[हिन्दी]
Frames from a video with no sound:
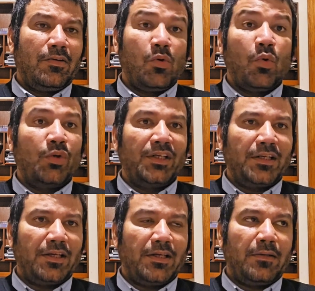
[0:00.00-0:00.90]
हो
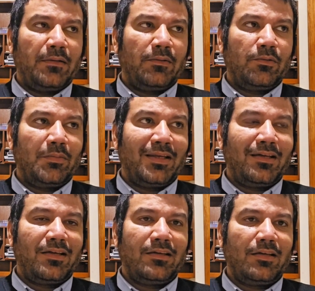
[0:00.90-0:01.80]
नहीं रही तो
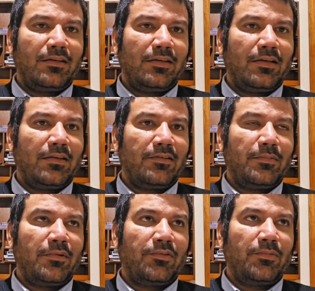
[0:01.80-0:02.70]
मैंने कहा यार ये कैसे
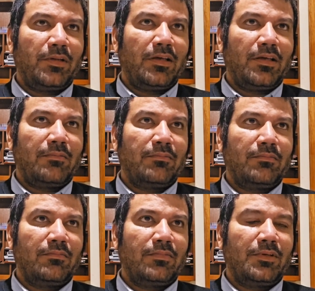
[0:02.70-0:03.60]
पॉसिबल है
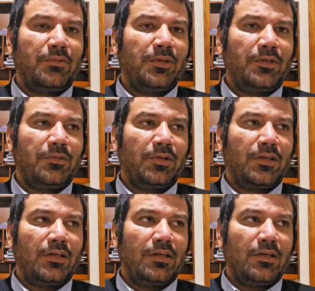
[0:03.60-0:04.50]
क्यों नहीं हो
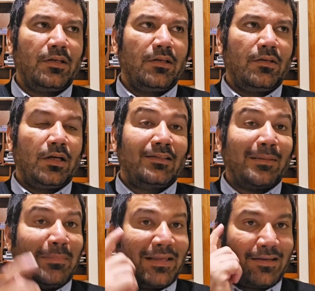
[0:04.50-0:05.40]
रही
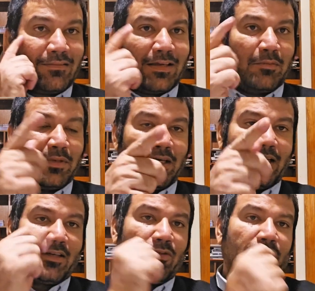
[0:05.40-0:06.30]
अच्छा मेरे जहन में
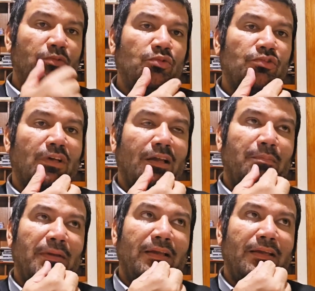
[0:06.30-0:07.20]
आया क्योंकि कुछ साल
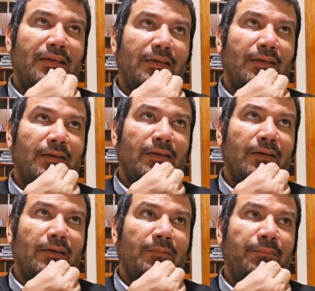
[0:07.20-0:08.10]
पहले
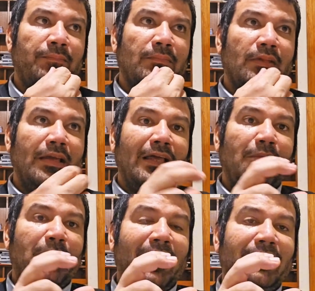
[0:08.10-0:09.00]
आ,
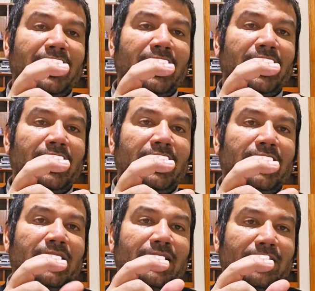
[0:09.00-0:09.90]
अल्बानिया की
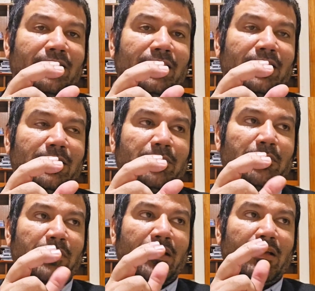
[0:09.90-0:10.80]
किसी
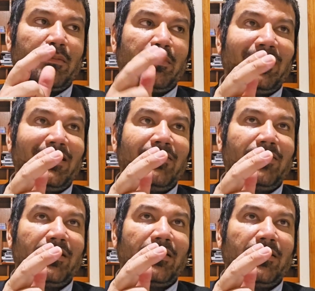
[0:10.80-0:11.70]
आई बिलीव
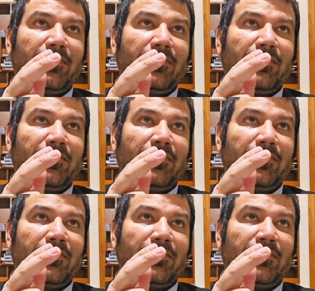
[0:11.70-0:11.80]
के